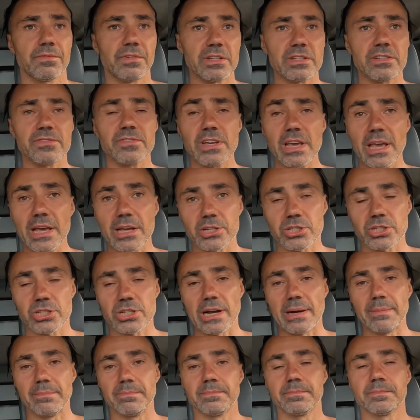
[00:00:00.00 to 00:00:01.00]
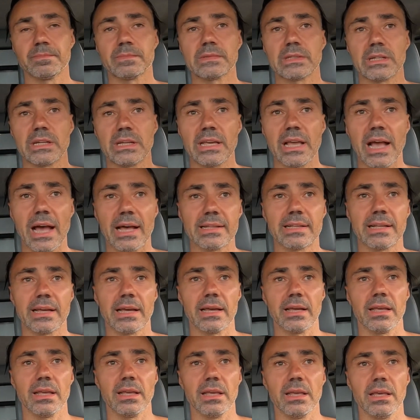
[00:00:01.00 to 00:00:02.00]
Więc wyjeżdżam,
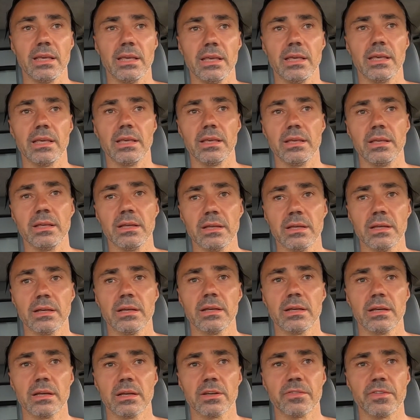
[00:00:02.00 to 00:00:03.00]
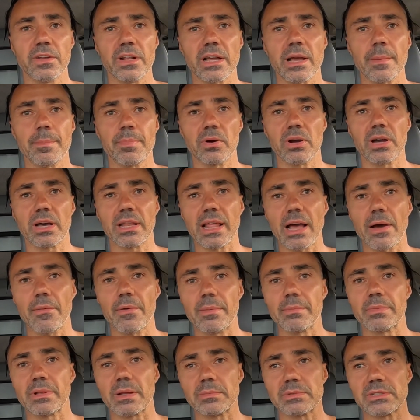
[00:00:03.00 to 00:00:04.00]
jadę i chwilkę
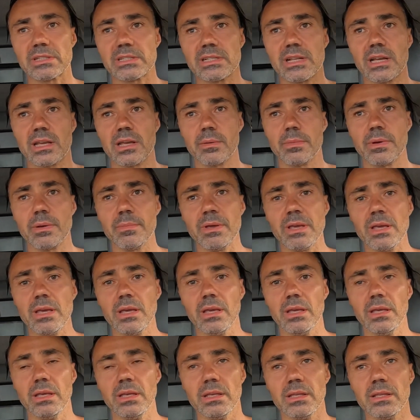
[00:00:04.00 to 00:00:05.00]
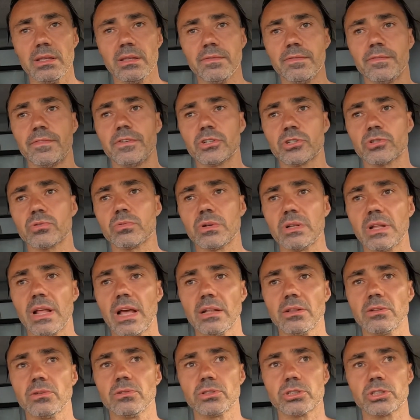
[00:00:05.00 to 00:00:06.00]
pogadałem tam ze znajomymi i wyszło
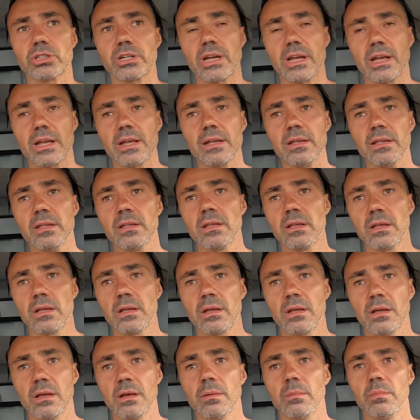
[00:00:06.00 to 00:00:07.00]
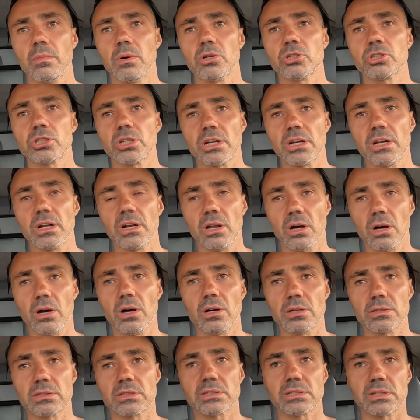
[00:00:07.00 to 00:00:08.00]
na to, że może
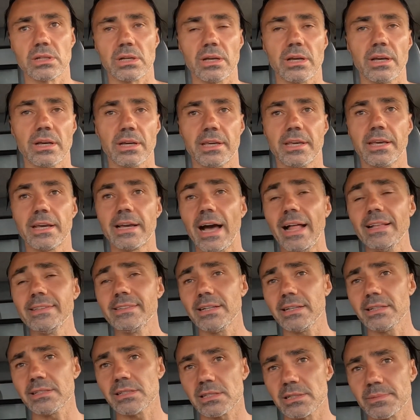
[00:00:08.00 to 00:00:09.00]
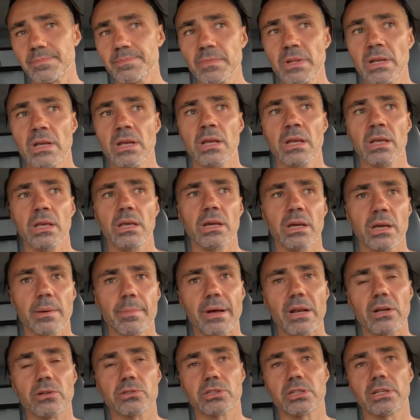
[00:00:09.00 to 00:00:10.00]
Los e, Gigantes i
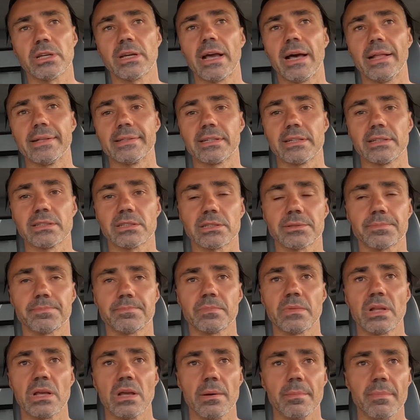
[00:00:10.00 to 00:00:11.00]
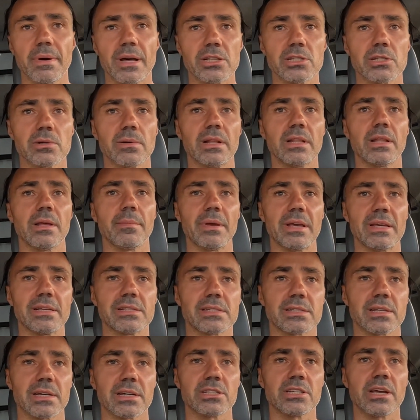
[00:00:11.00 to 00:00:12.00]
chyba Los Gigantes. Bardzo ładne
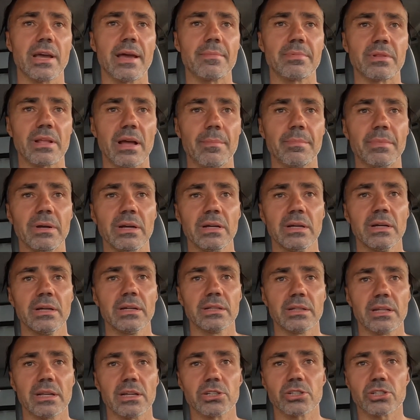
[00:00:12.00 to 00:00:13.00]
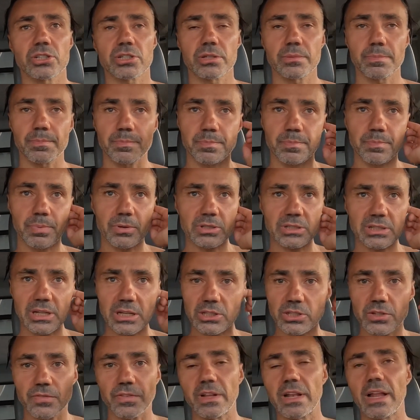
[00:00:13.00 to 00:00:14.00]
miejsce. Chciałem tam też
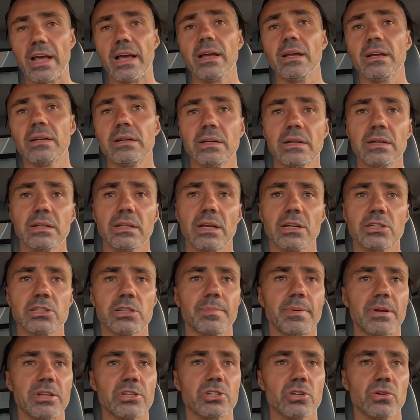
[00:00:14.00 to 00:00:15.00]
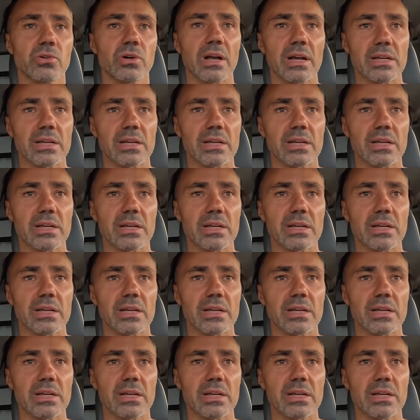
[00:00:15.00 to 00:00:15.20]
postać chwilę, także będzie